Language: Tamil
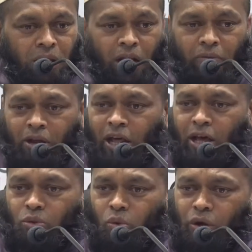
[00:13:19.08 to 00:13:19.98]
இரவிலே
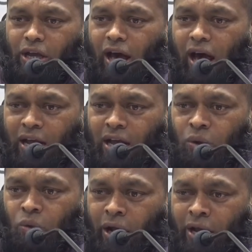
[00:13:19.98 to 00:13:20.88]
தூங்கினார்கள்
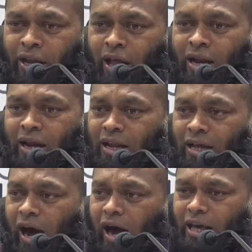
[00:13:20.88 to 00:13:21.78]
உறங்கினார்கள்
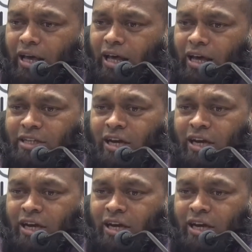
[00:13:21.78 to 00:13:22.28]
காலையிலே